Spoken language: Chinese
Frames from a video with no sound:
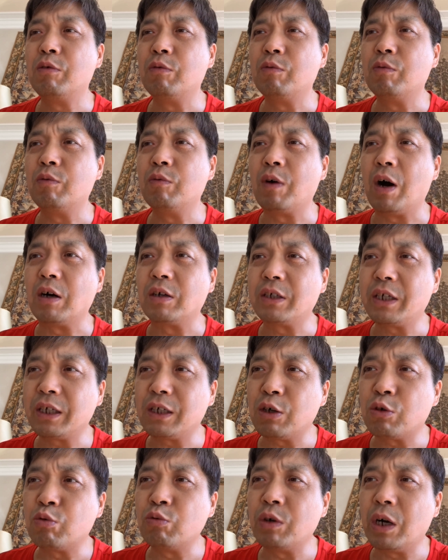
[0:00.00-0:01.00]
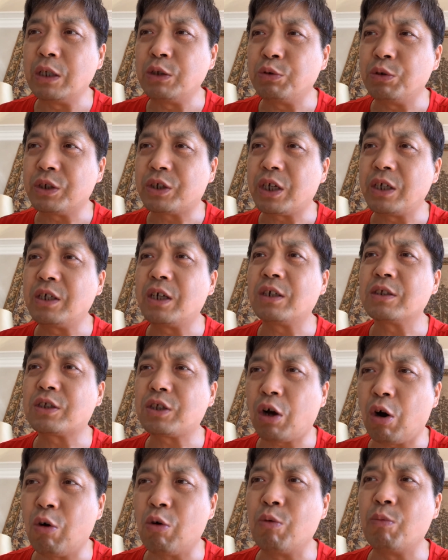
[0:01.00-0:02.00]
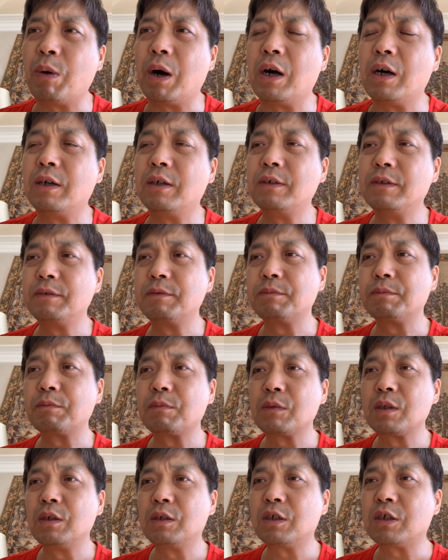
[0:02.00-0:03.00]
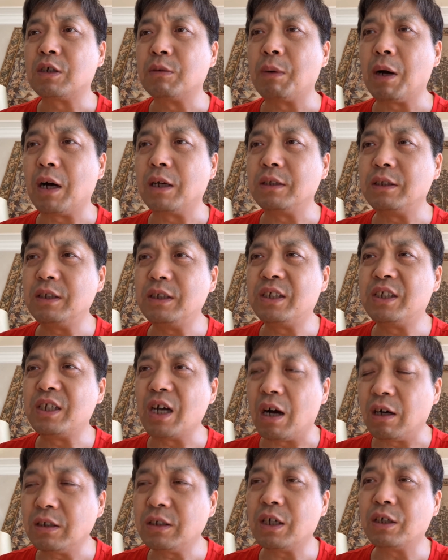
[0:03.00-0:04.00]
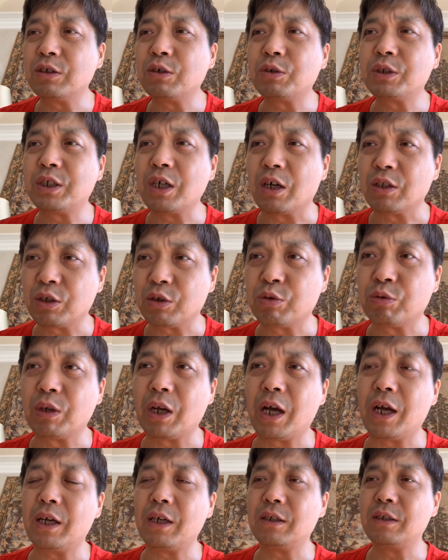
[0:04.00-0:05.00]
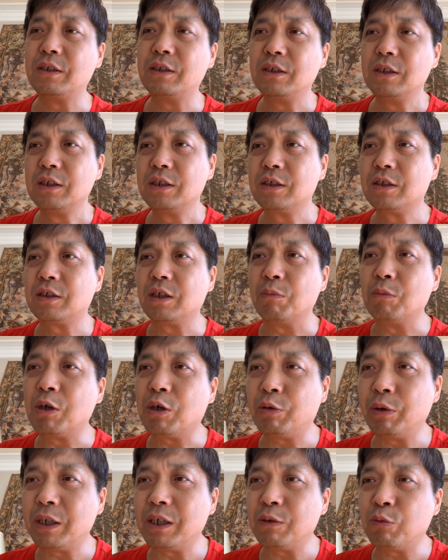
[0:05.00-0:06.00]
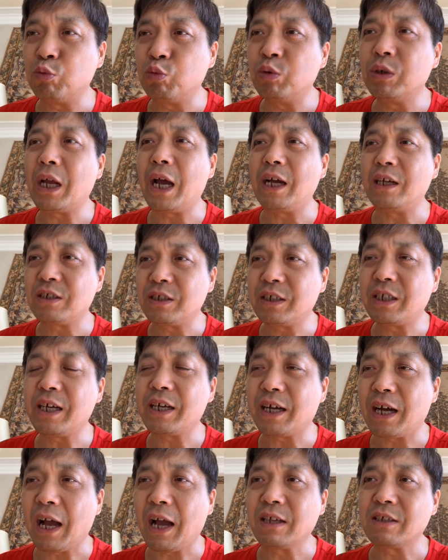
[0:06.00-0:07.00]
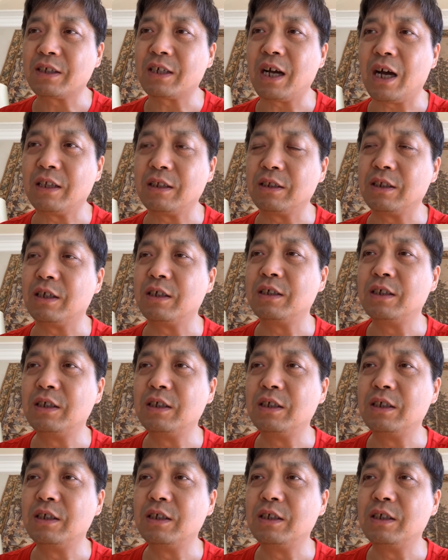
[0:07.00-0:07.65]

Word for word: 往这个公安局身上凑吗？是吧？你想想都想得出来。怎么会来诬赖是这孩子干的呢？